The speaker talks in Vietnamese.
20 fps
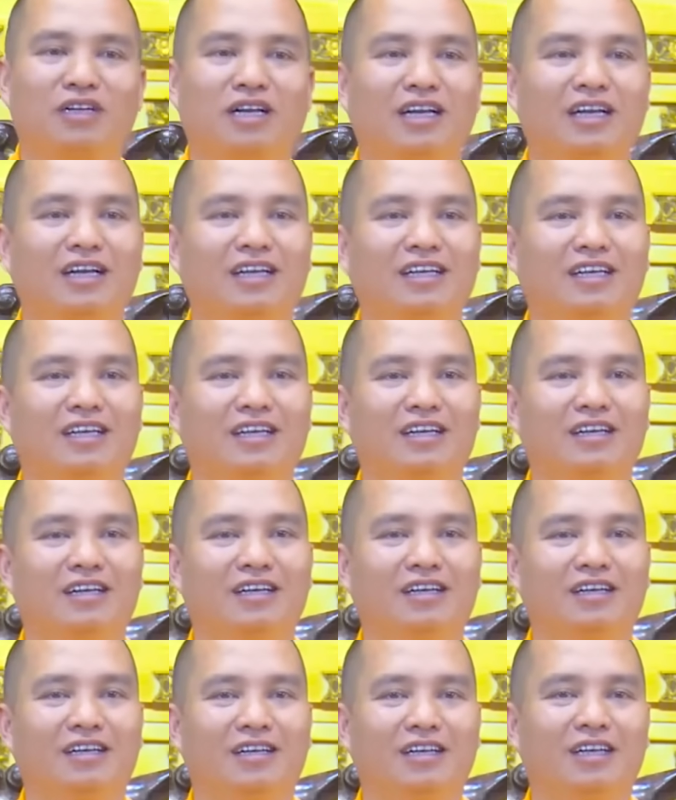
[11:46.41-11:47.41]
rất là gì?
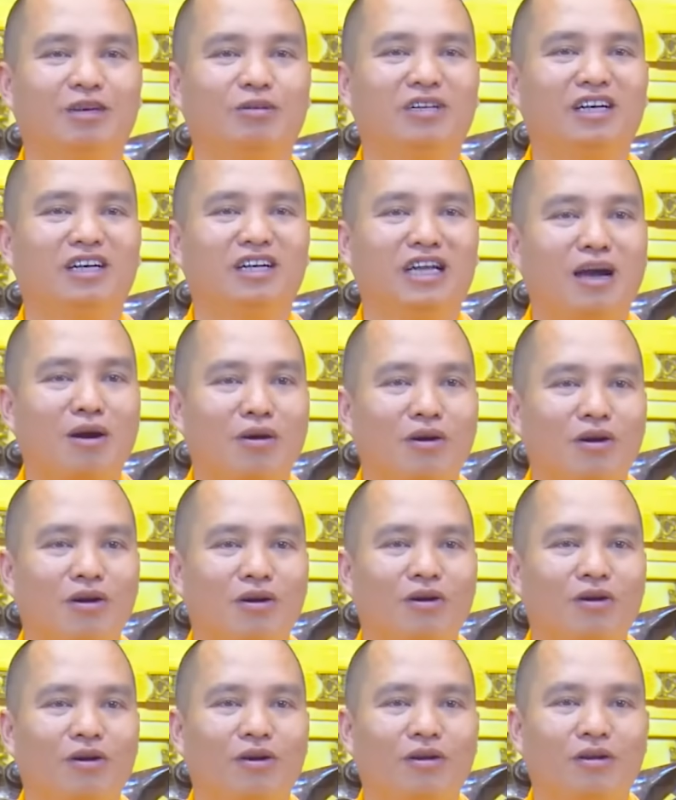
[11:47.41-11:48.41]
Yêu thương nhau.
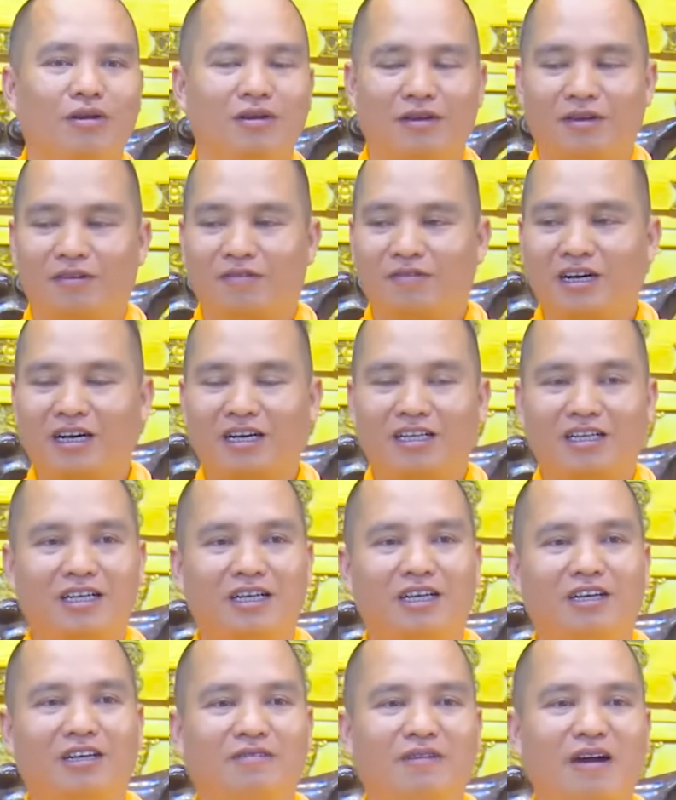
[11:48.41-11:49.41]
Vợ
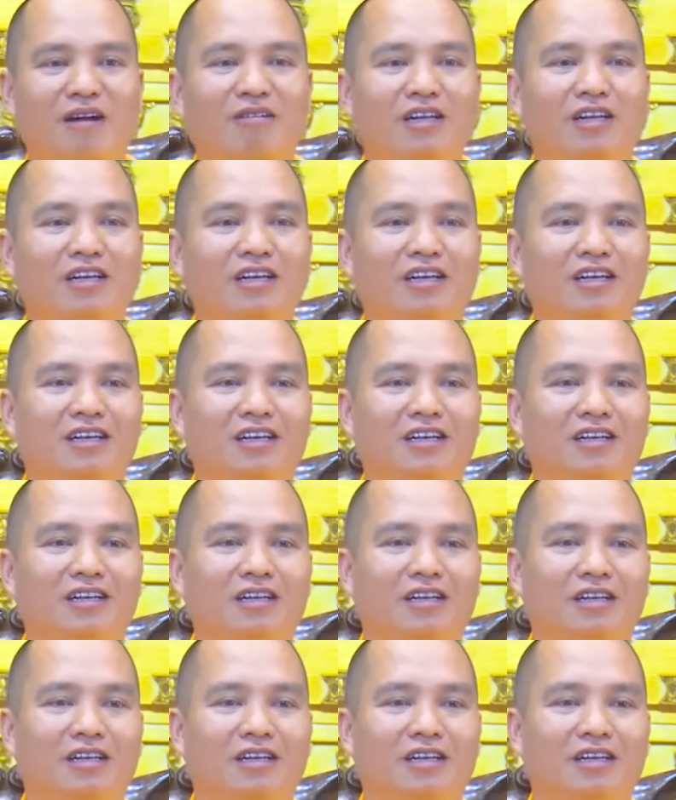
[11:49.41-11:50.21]
thì vào đấy đi